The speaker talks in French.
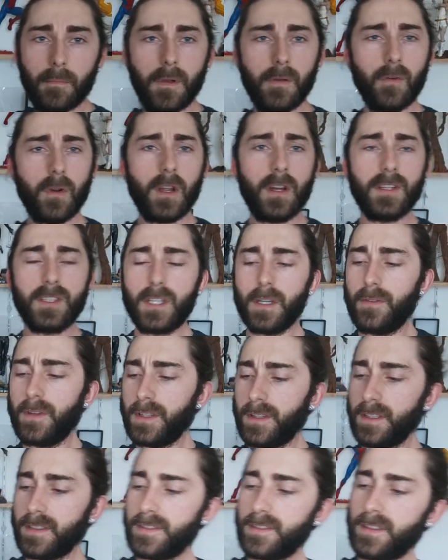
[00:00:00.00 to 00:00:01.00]
Mais voilà, j'avais
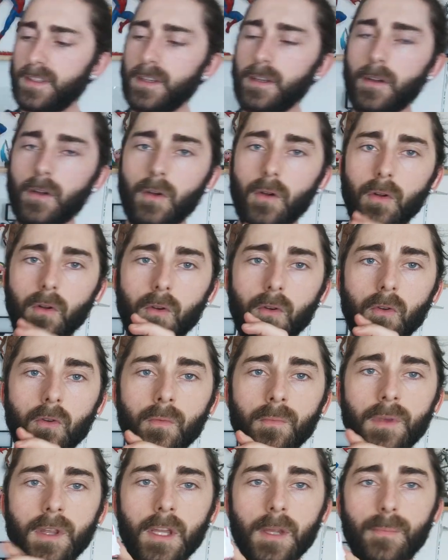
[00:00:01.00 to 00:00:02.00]
testé le
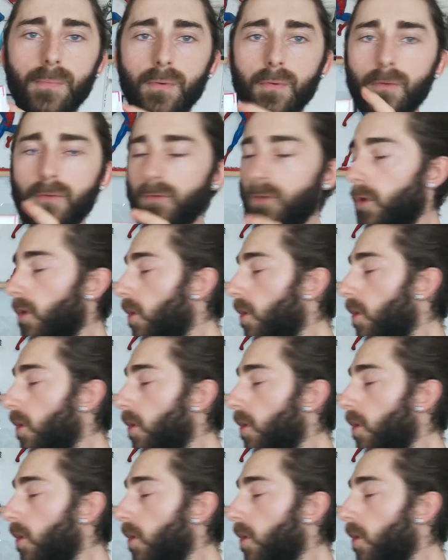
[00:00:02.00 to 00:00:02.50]
Milliput